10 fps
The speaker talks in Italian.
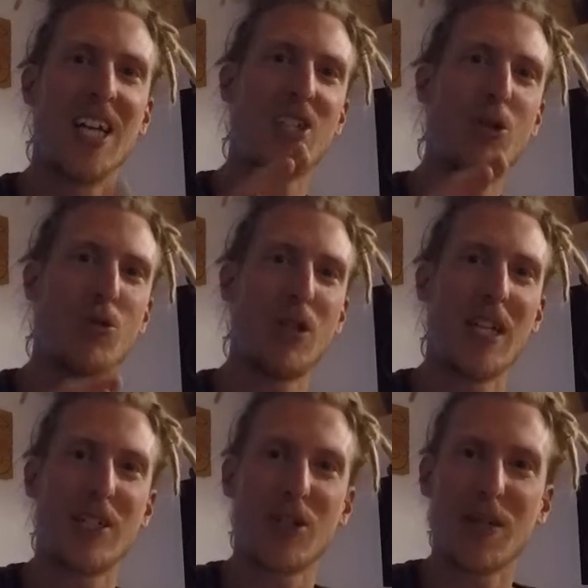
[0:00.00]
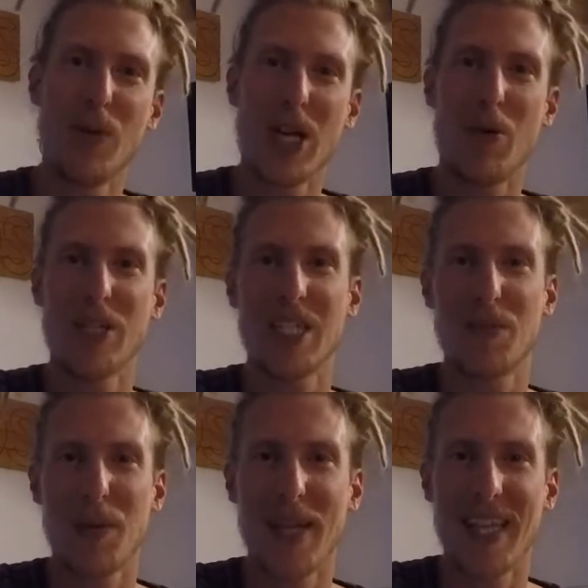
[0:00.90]
Ciao a tutti, sono Simone e questo è
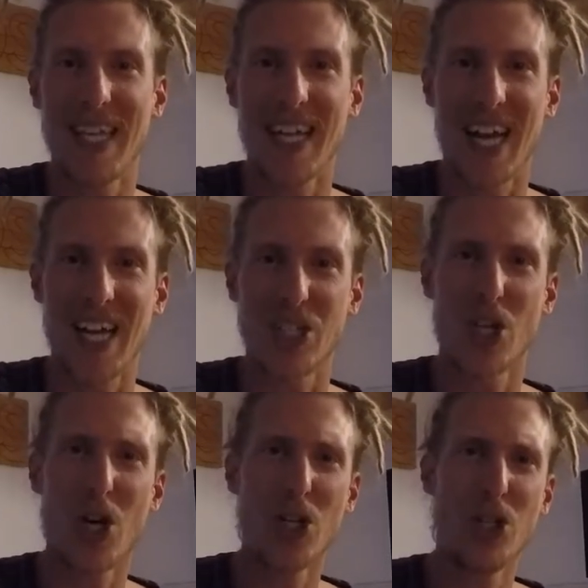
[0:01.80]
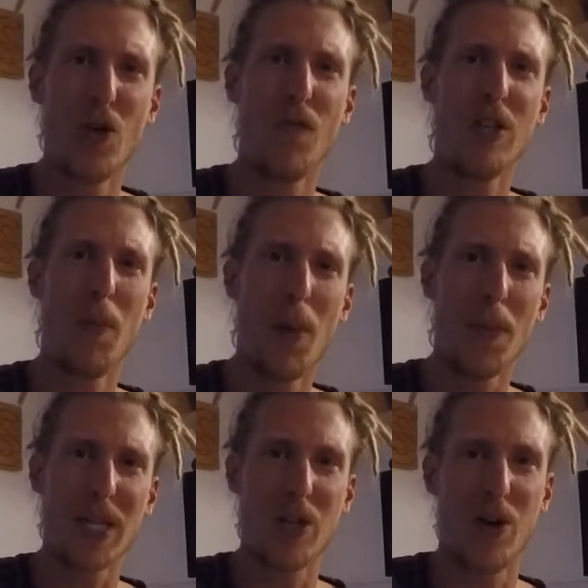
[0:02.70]
Esperimenti in Garage. Oggi un video un po'
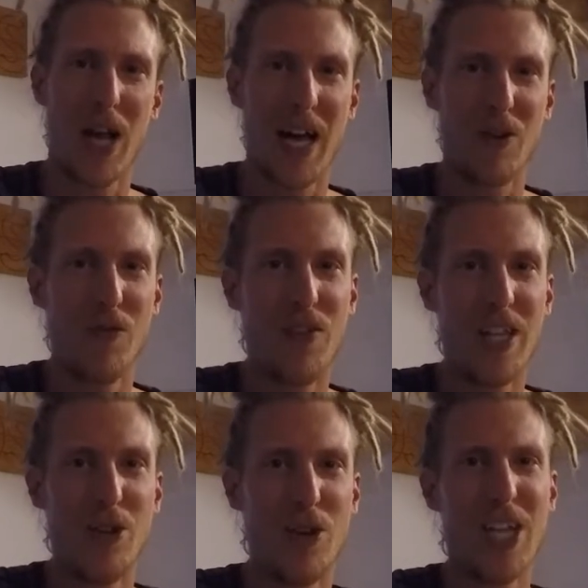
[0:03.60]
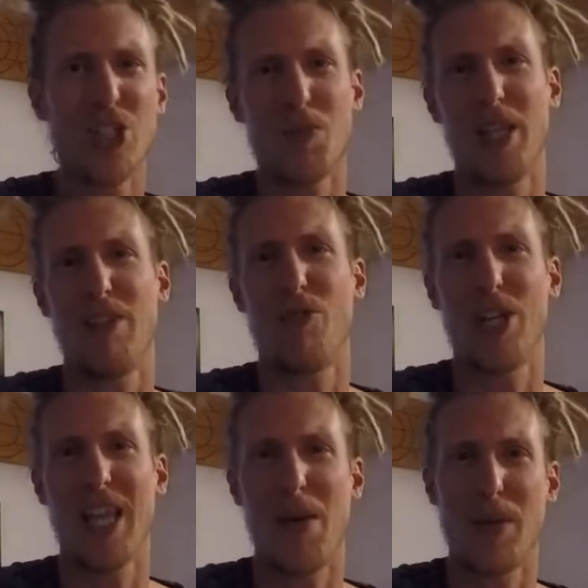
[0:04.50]
particolare, un video leggermente
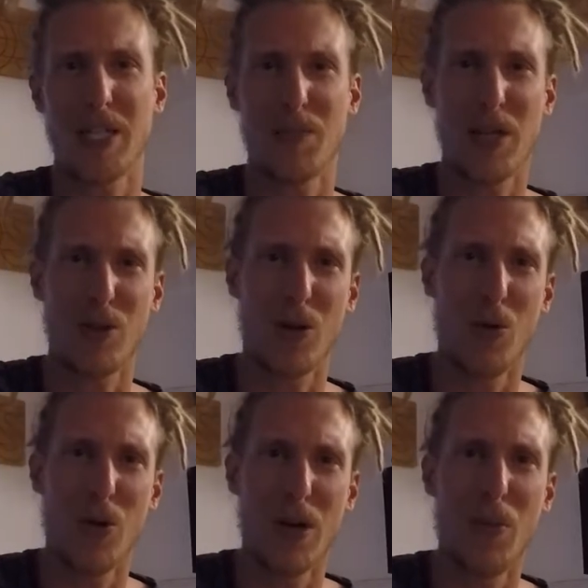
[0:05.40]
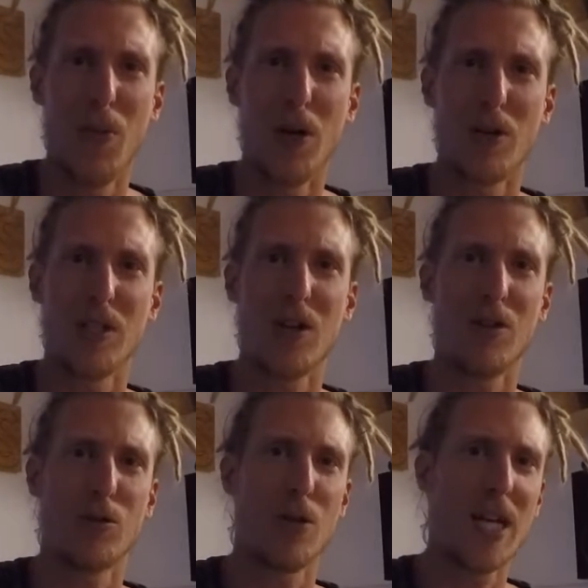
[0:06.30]
fuori tema rispetto a quello che pubblico di
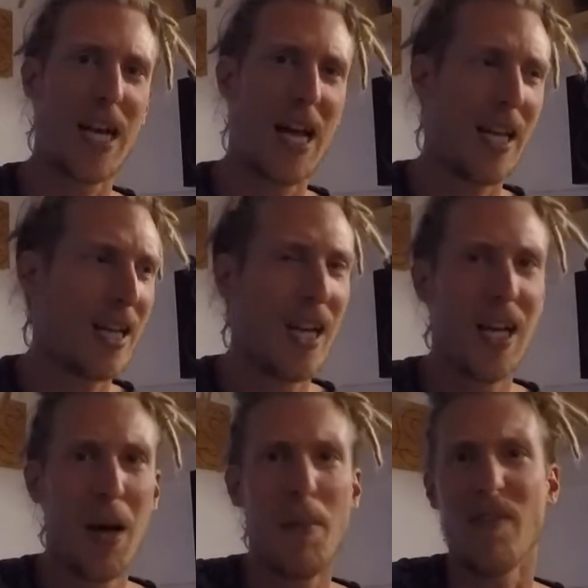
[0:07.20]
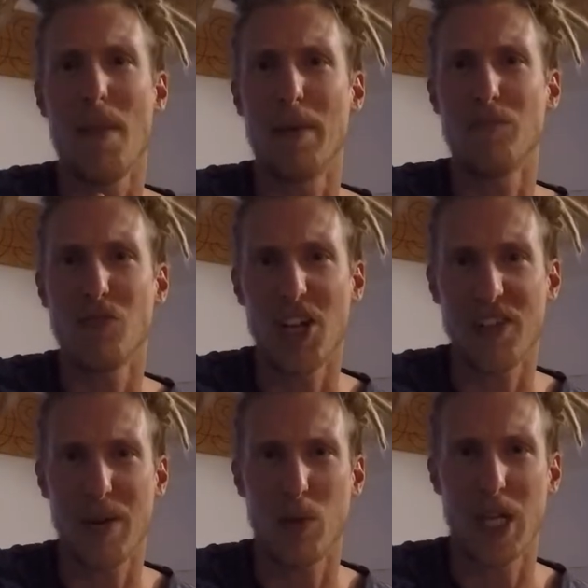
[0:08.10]
solito sul canale, ma vabbè, ce ne
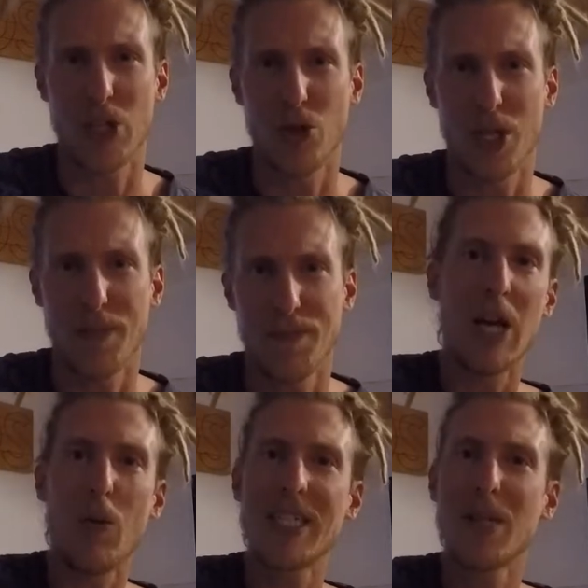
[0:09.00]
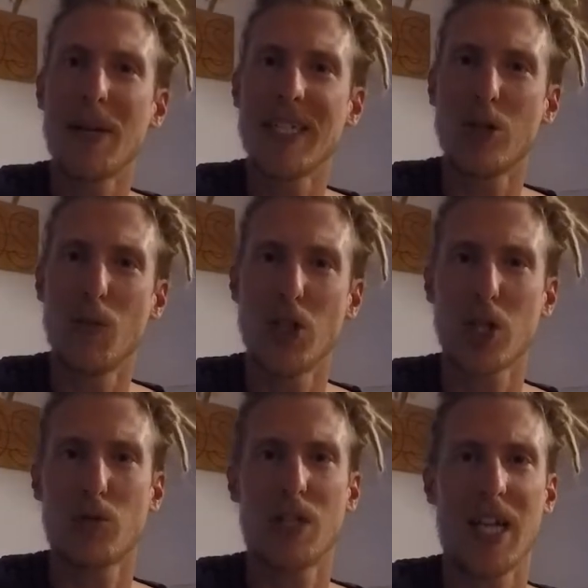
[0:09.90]
faremo una ragione. In questi mesi ho
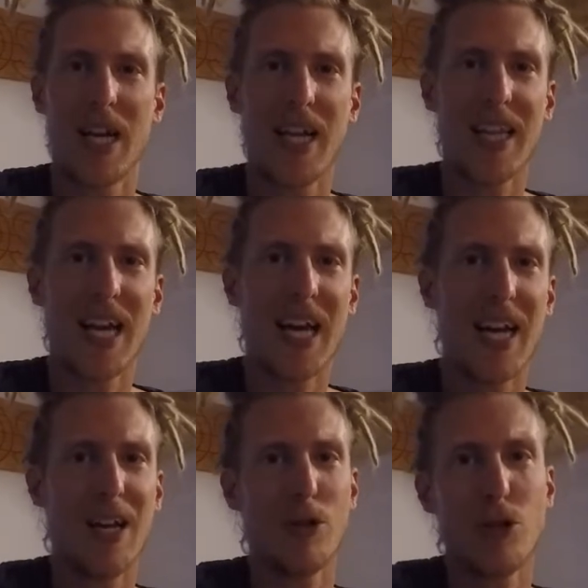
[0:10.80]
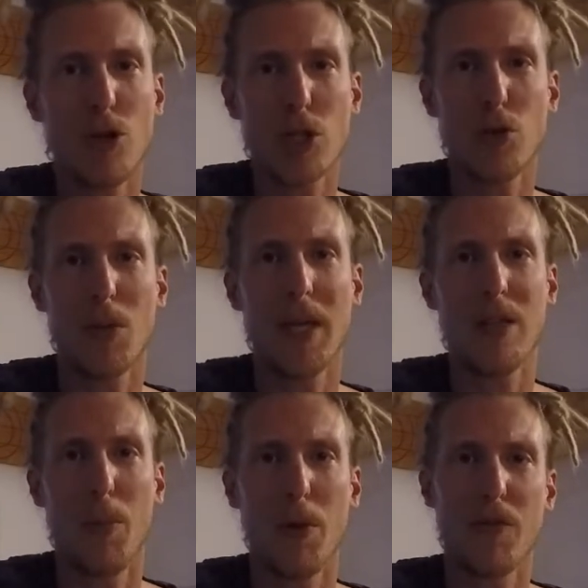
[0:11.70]
cominciato a suonare la chitarra, non sono
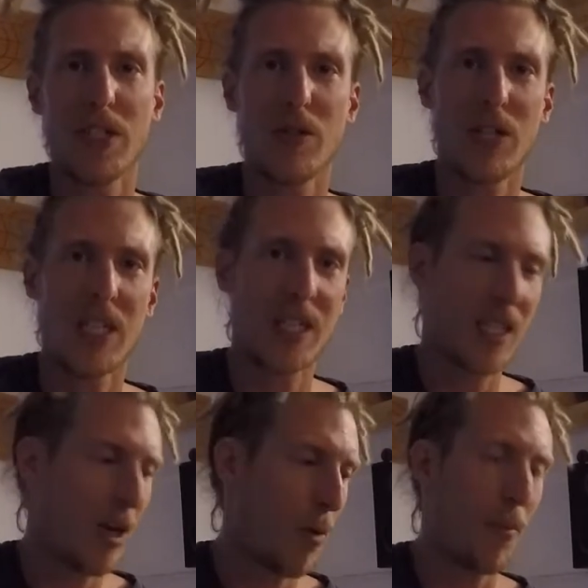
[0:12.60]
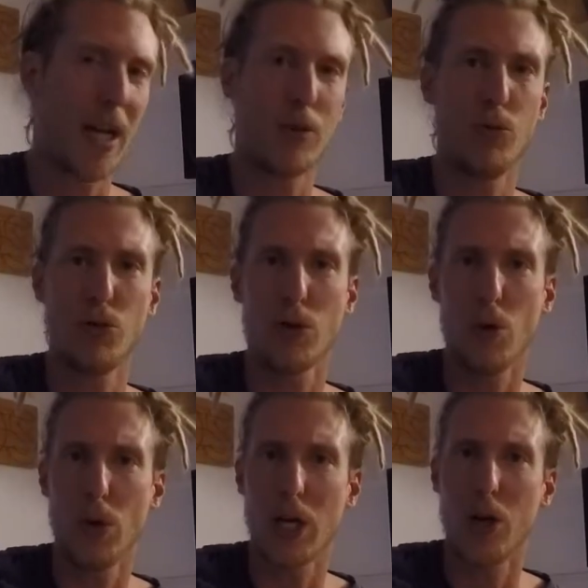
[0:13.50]
assolutamente un professionista, ho imparato giusto
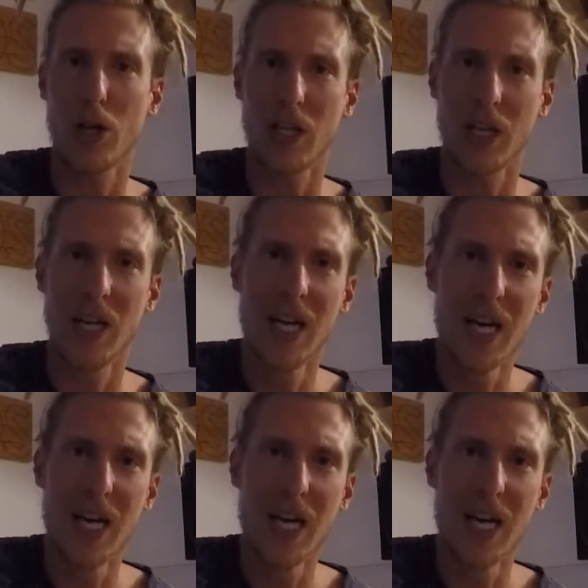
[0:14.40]
alcuni accordi